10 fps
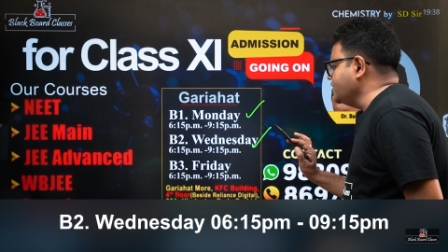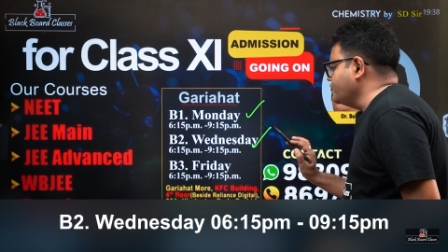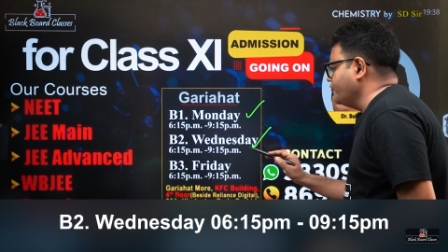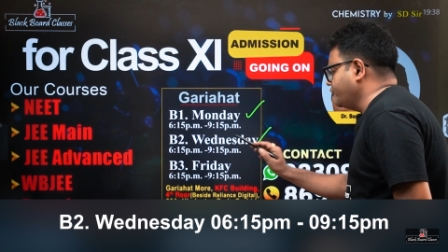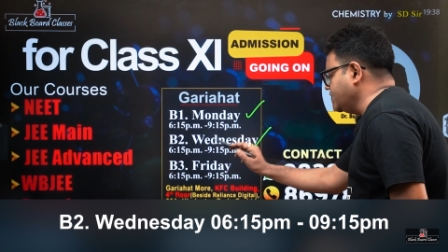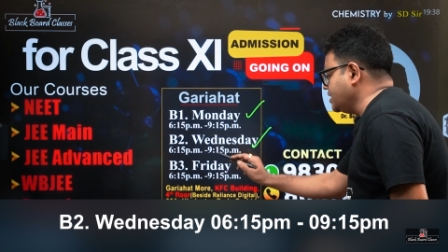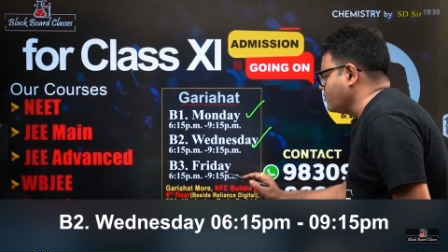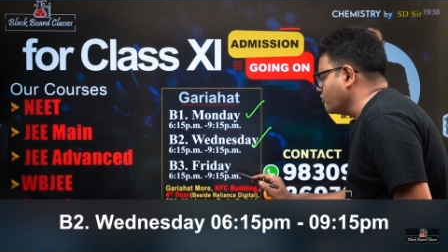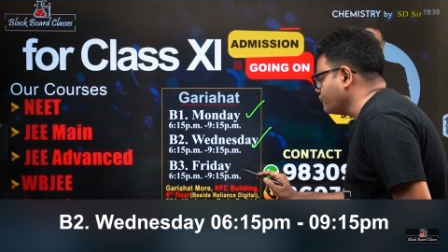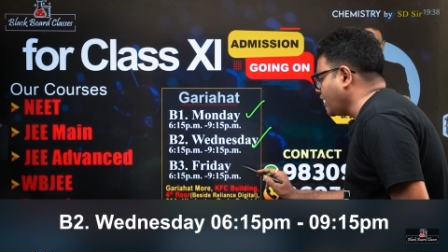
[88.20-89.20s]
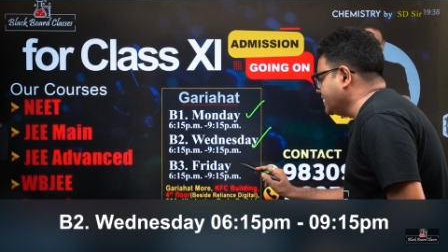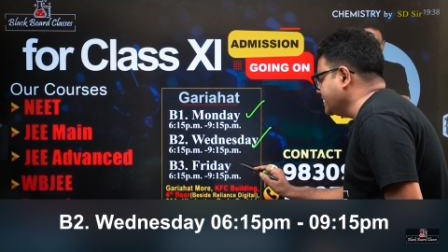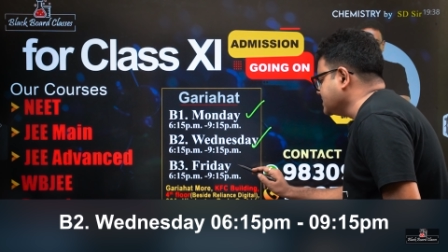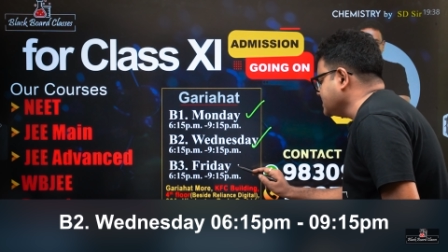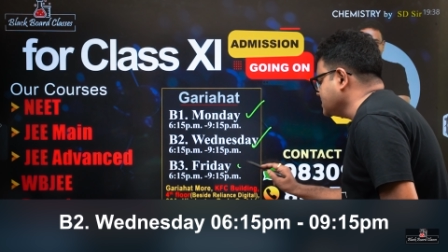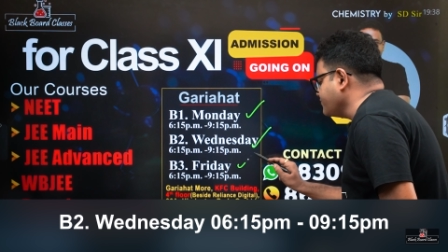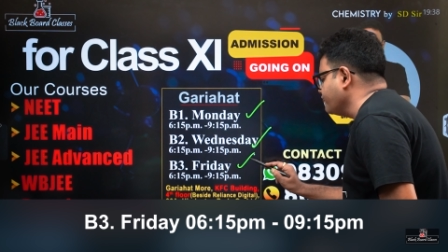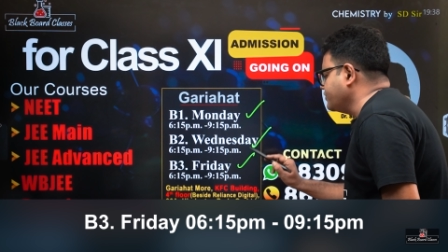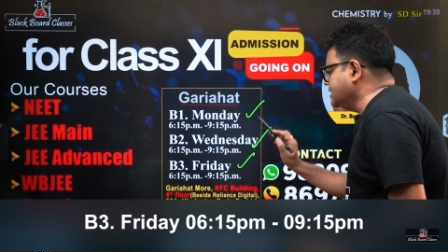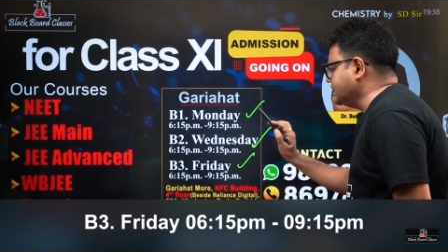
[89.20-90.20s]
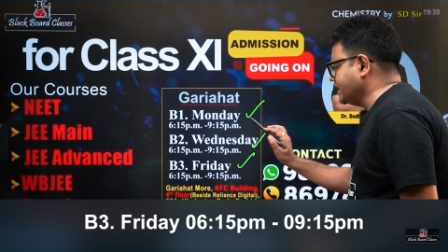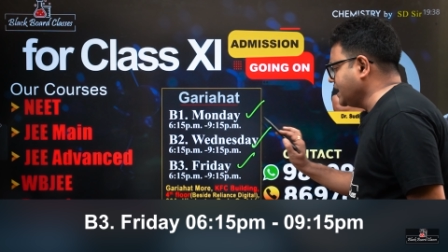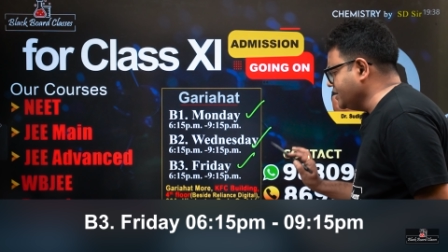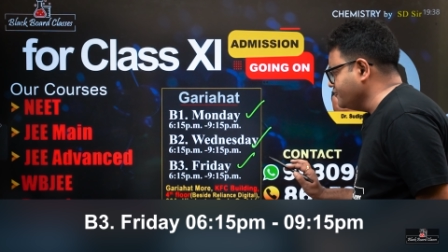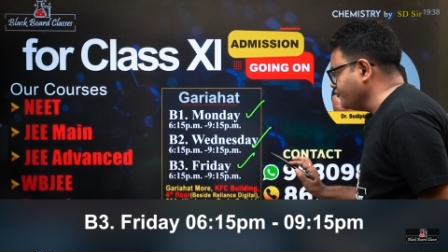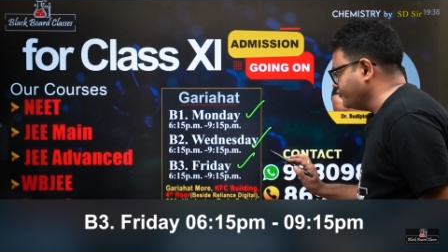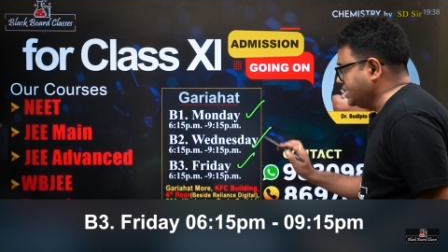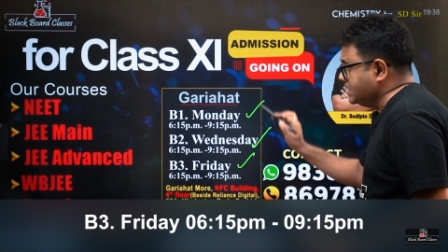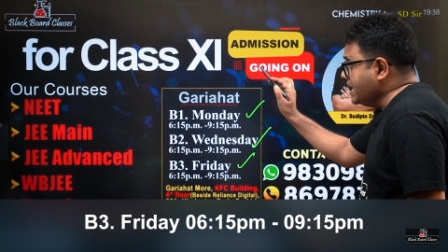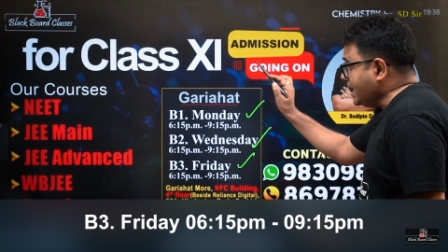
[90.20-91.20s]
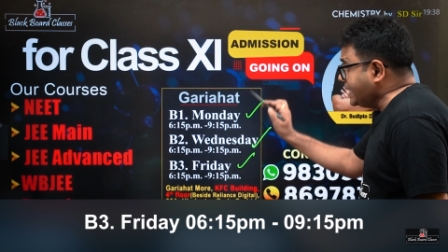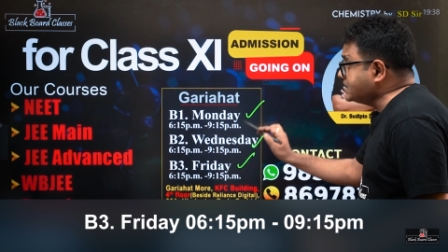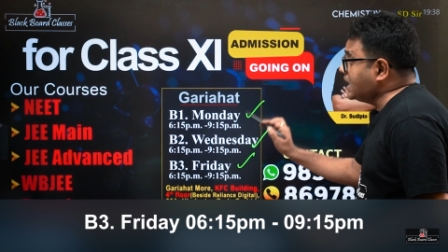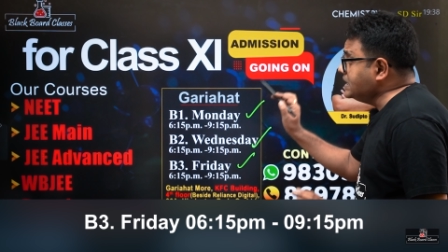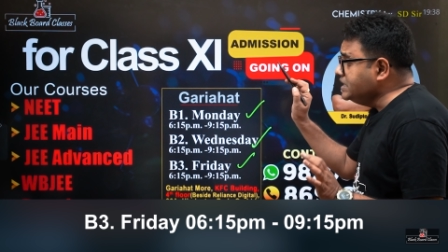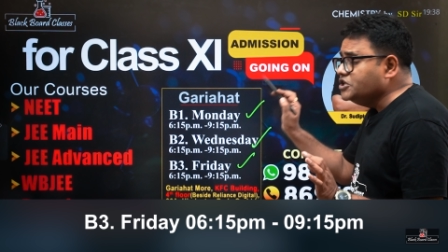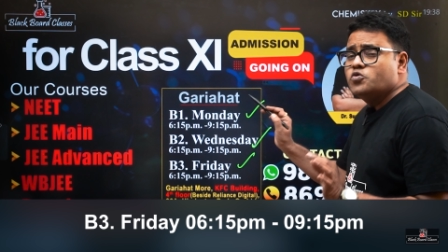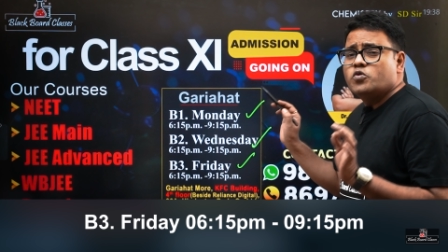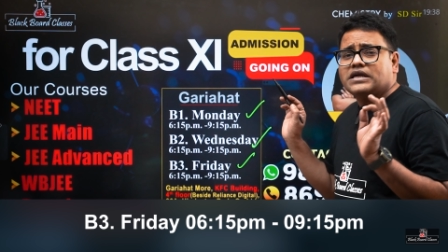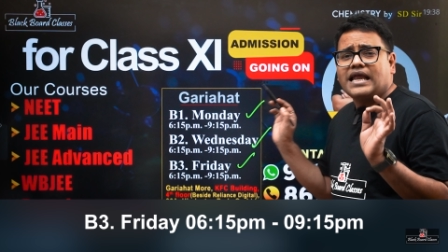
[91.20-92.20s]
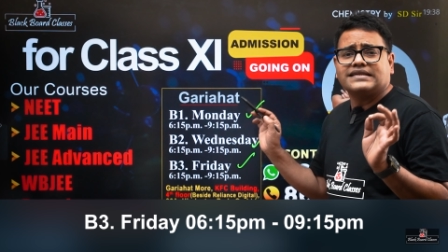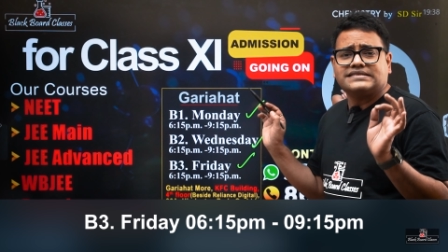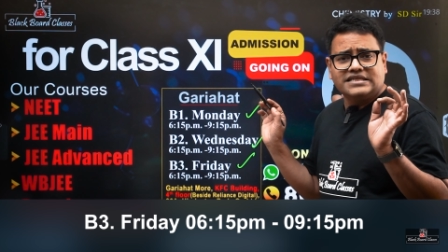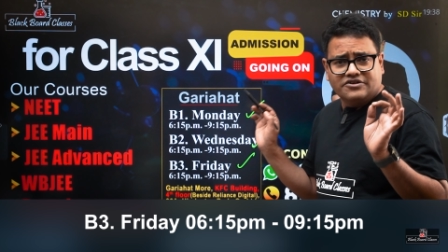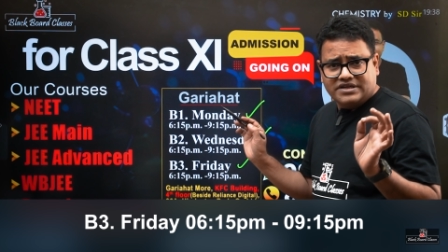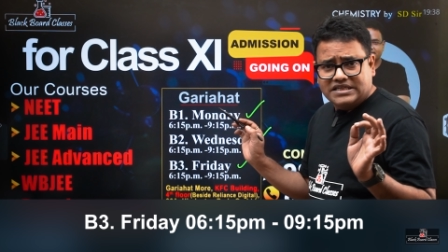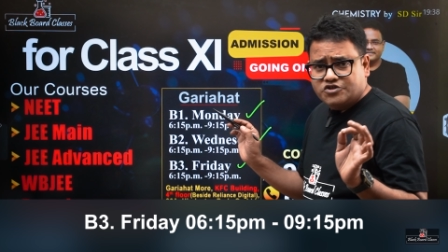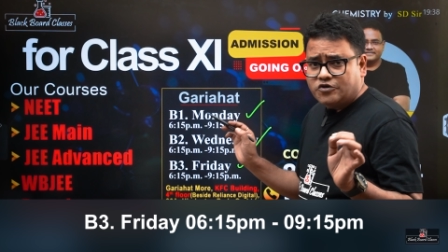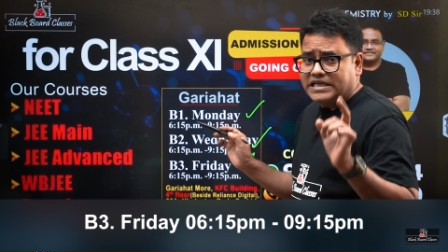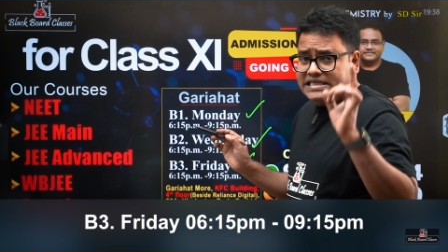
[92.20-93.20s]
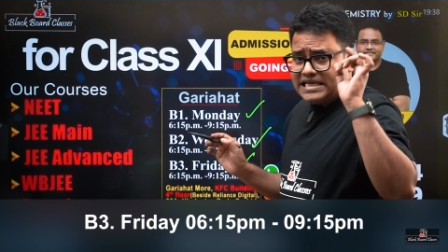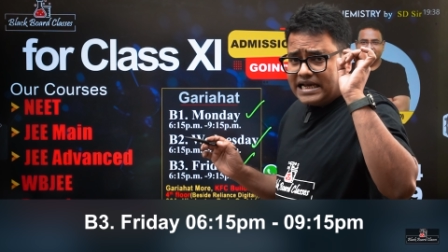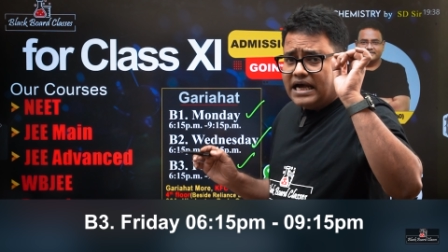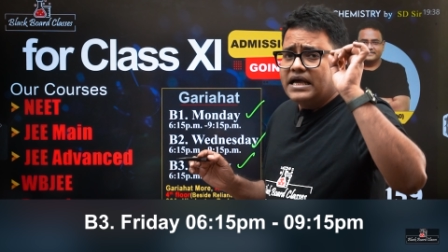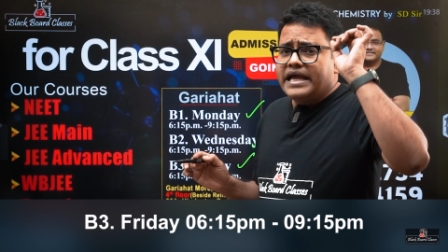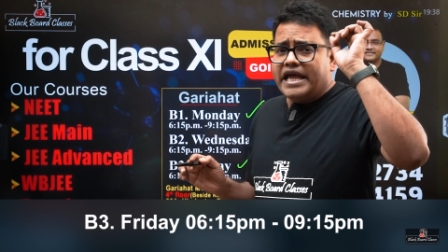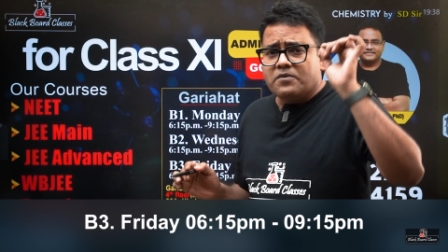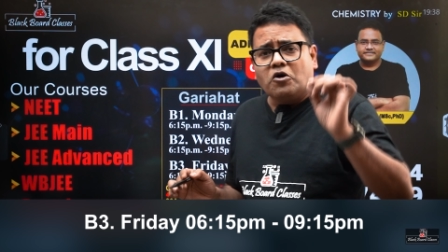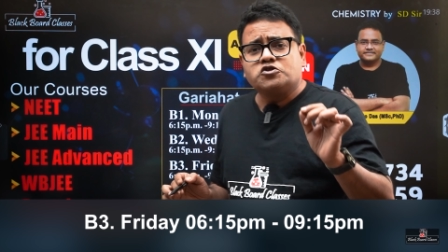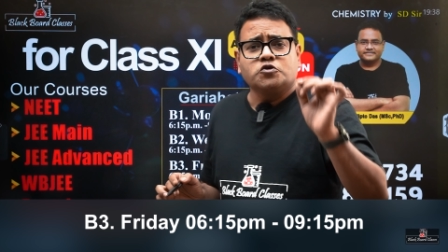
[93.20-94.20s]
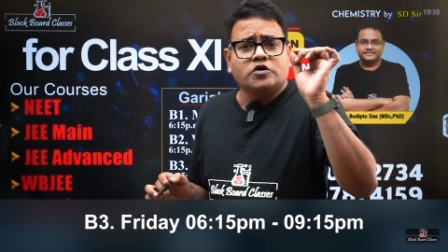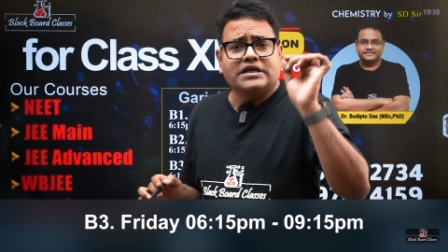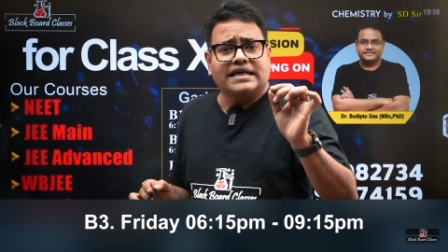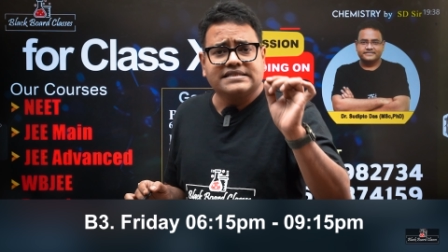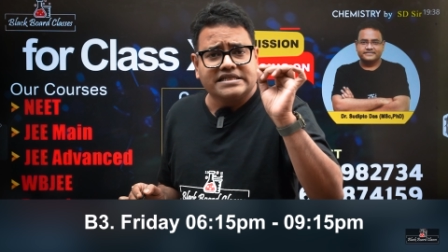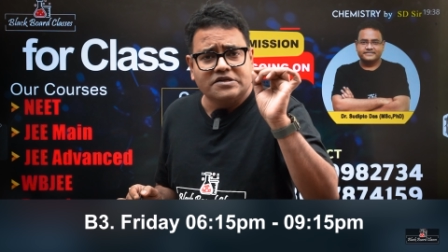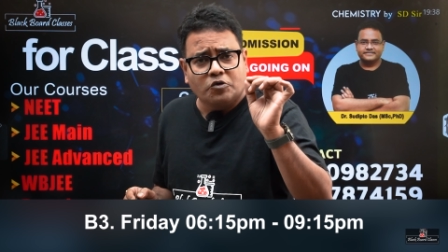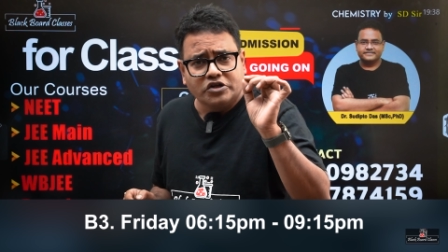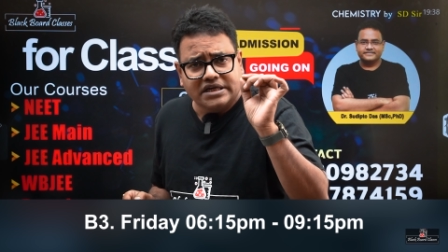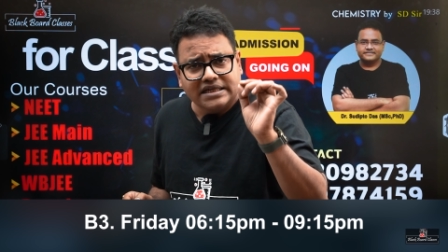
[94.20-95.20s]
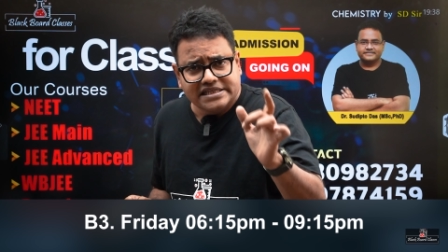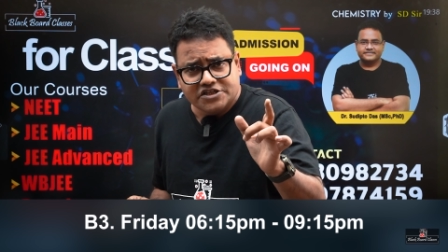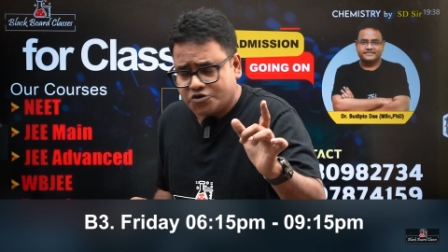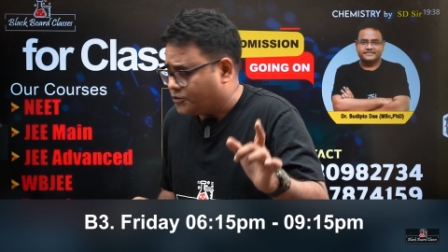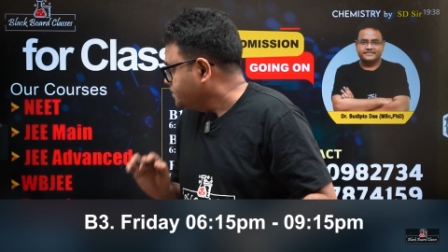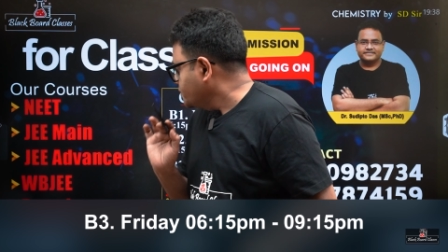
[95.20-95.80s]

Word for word: নাইন ফিফটিন এবং ফ্রাইডে সিক্স ফিফটিন থেকে নাইন ফিফটিন এটা নিউ ক্লাস ইলেভেনের জন্য যারা এবছর ক্লাস টেন পরীক্ষা দিয়েছো